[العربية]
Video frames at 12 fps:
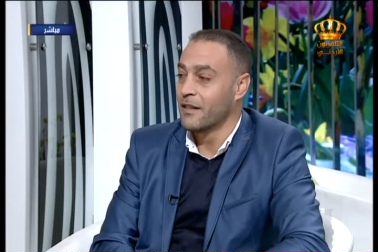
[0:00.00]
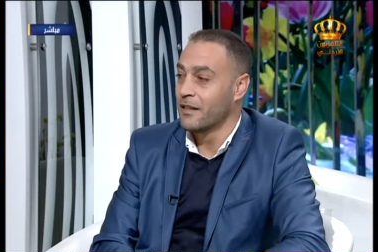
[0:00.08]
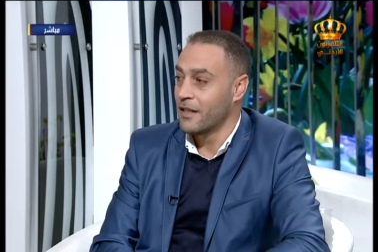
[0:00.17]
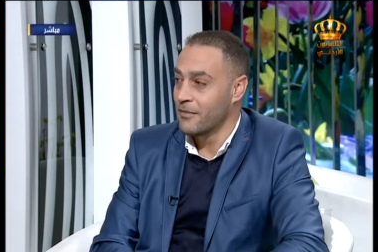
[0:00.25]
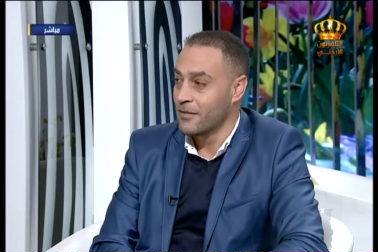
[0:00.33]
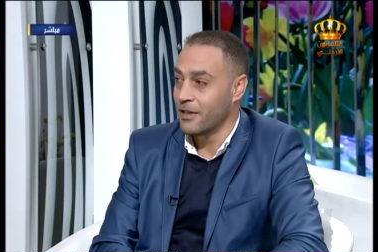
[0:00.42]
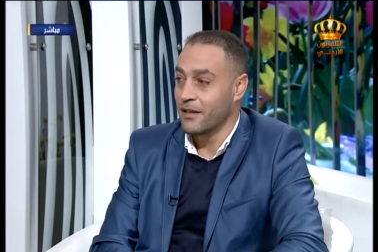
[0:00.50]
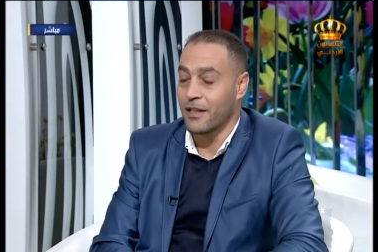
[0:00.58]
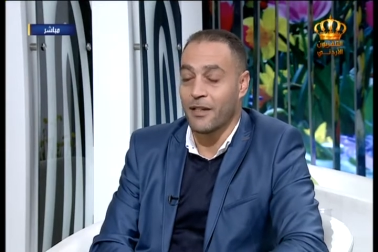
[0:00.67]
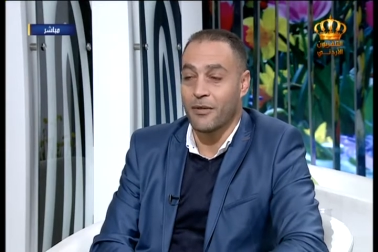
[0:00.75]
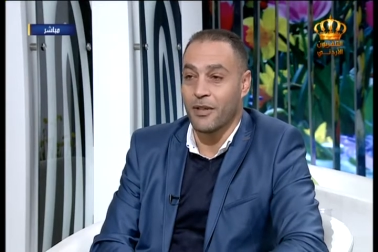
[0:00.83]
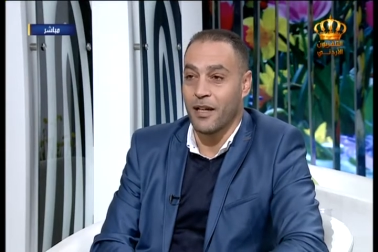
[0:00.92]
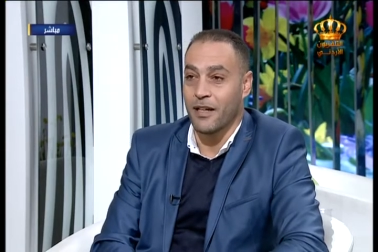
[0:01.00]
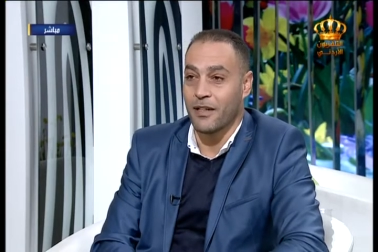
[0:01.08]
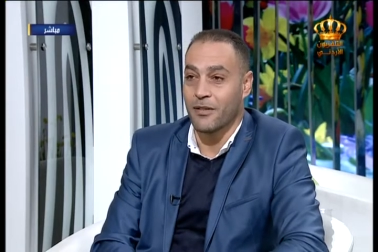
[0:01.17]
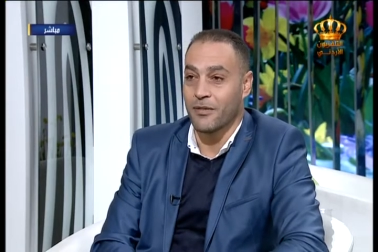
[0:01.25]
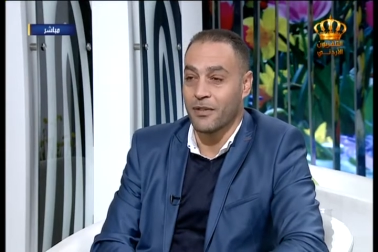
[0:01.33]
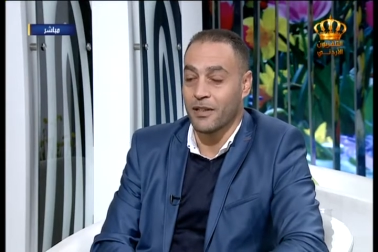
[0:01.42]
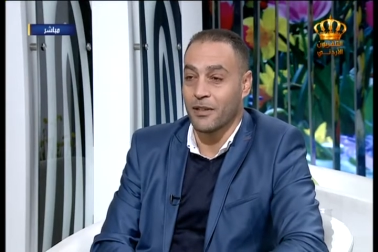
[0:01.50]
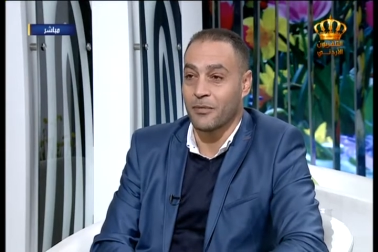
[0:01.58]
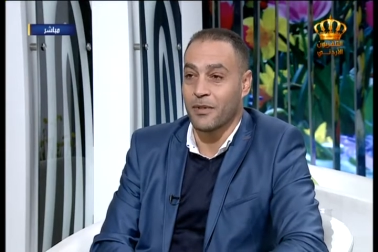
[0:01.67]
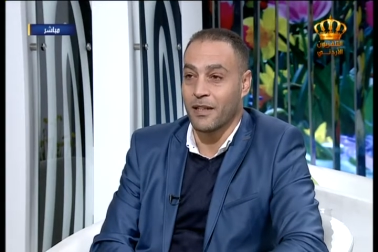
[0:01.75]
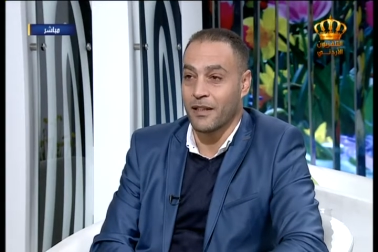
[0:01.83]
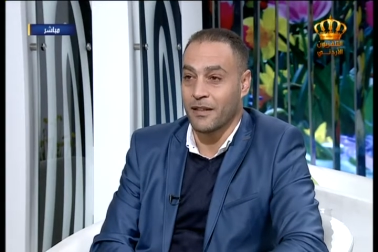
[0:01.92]
دمج التنوع الحيوي في
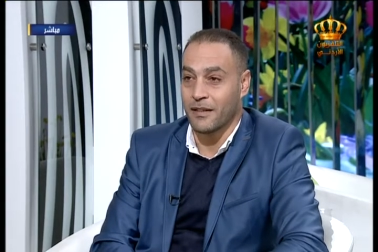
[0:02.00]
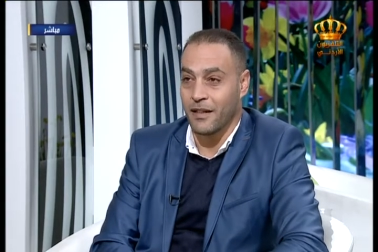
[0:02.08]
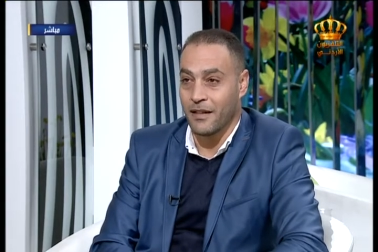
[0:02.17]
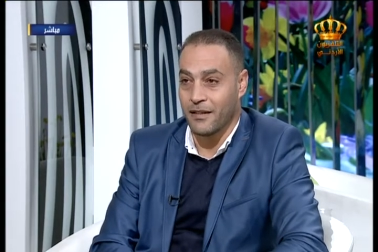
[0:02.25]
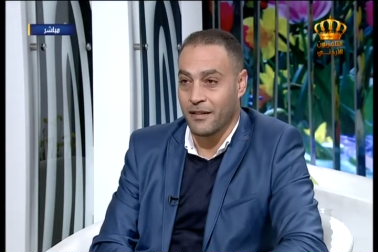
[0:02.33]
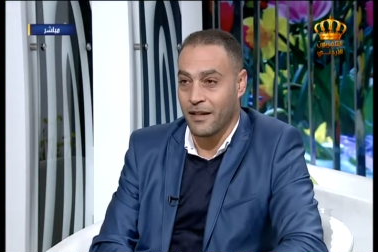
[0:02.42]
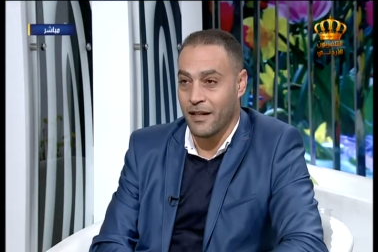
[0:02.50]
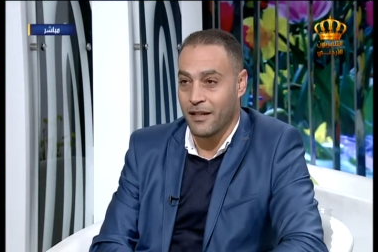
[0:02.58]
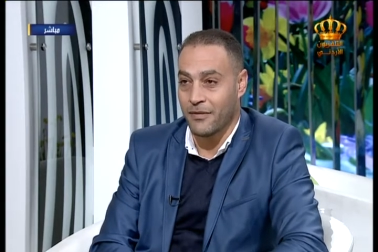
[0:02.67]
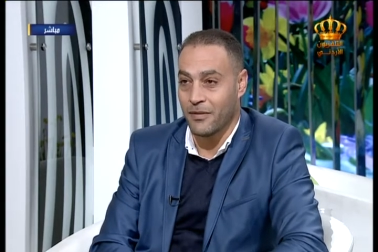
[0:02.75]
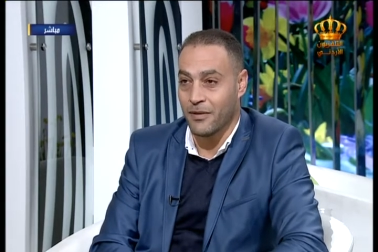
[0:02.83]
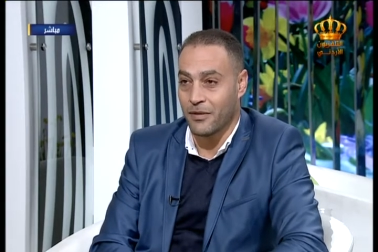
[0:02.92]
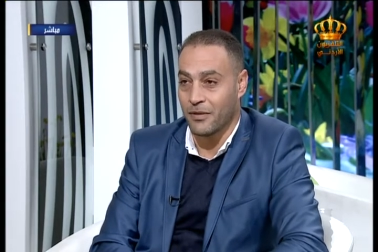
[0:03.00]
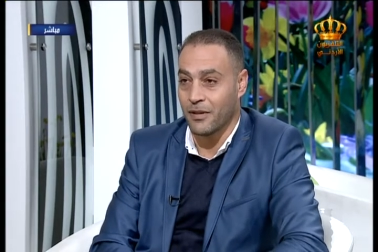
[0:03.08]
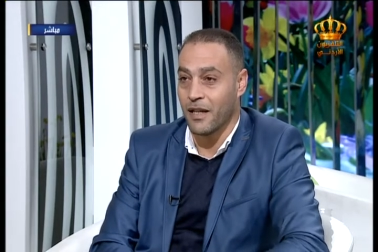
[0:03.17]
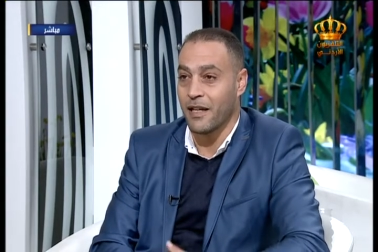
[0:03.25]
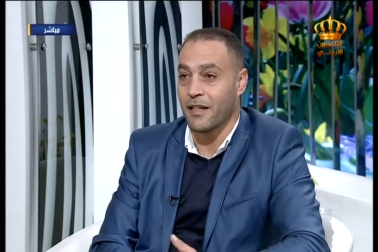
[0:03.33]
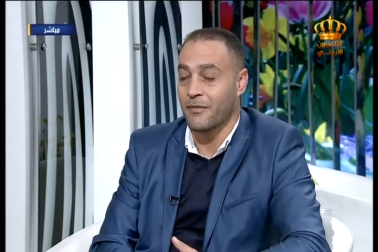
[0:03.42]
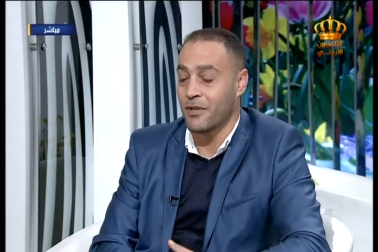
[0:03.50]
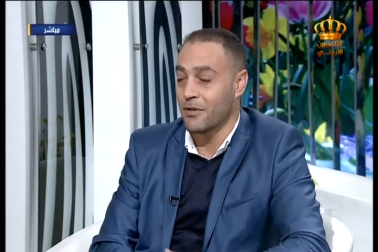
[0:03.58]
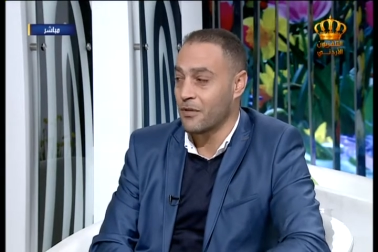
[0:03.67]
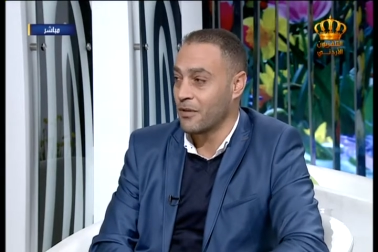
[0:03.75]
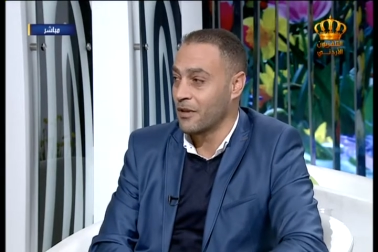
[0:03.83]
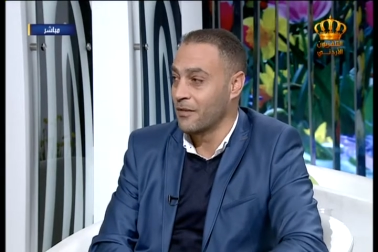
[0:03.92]
تطوير القطاع السياحي في الأردن هذا
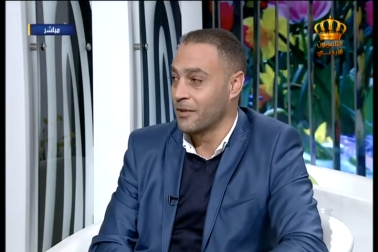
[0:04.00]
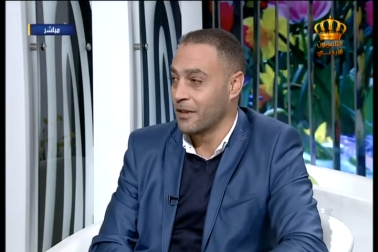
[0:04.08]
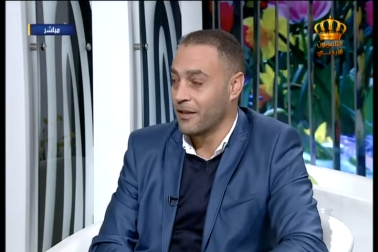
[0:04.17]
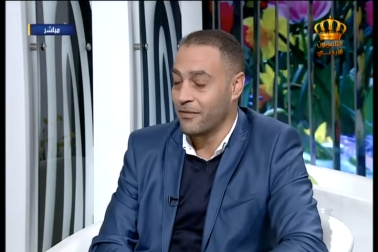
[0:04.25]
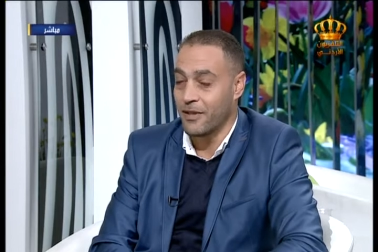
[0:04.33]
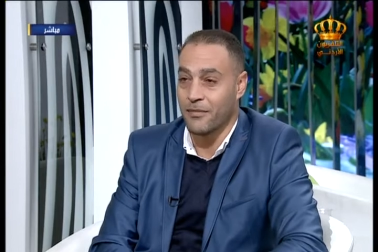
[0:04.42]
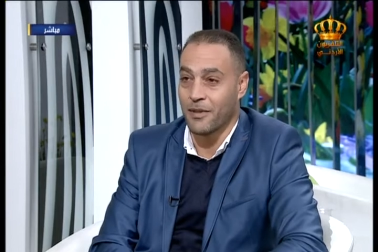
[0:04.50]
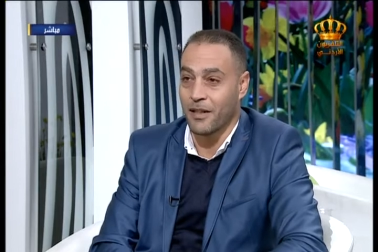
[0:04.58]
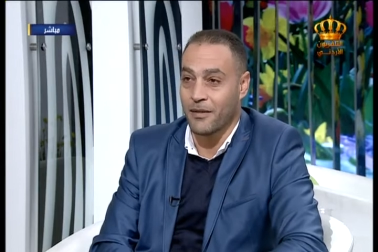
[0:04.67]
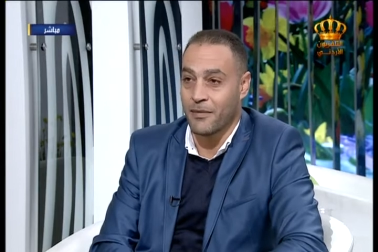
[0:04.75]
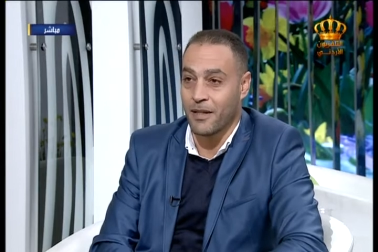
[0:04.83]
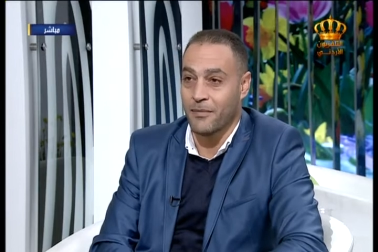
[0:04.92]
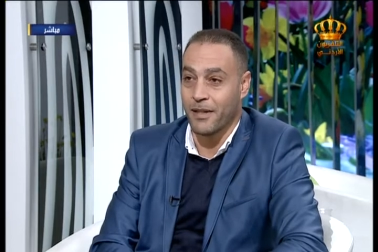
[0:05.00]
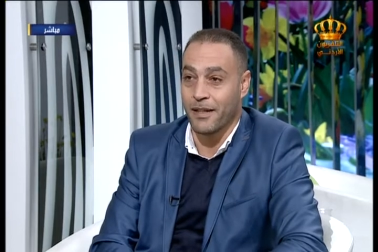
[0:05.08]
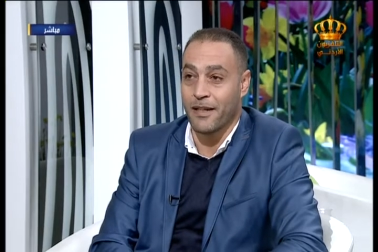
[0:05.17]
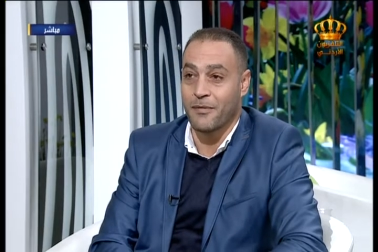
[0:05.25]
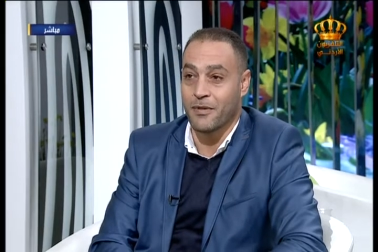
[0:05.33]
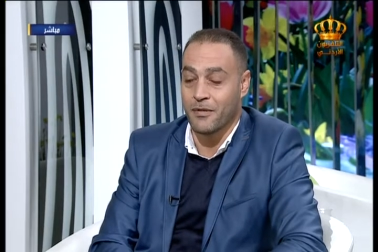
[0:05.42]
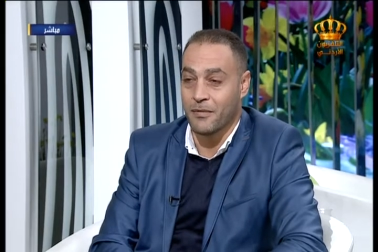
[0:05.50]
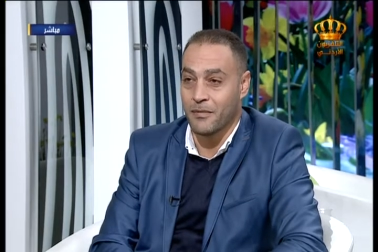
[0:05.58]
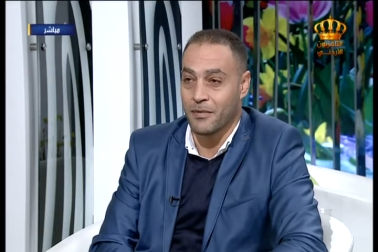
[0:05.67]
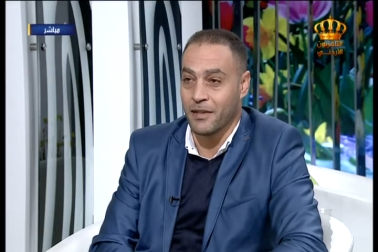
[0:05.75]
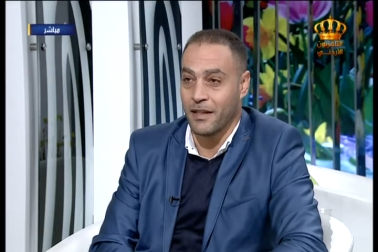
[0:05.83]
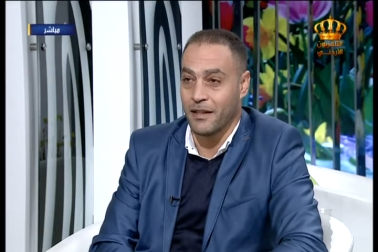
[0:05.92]
المشروع اللي بتنفذ من قبل برنامج الأمم
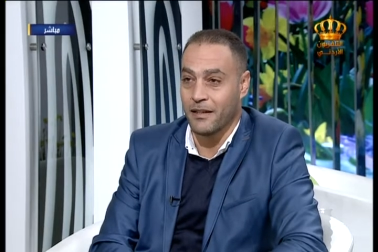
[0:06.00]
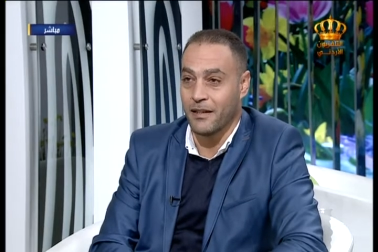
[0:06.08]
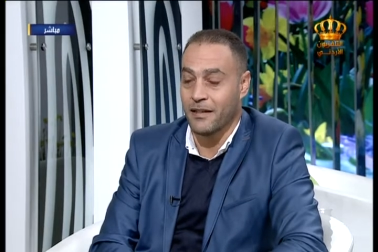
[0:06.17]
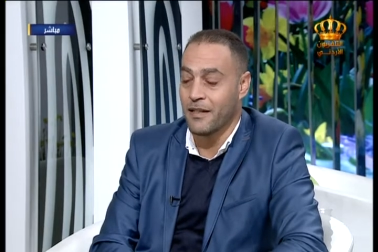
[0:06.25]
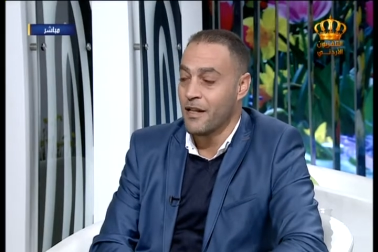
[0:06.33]
المتحدة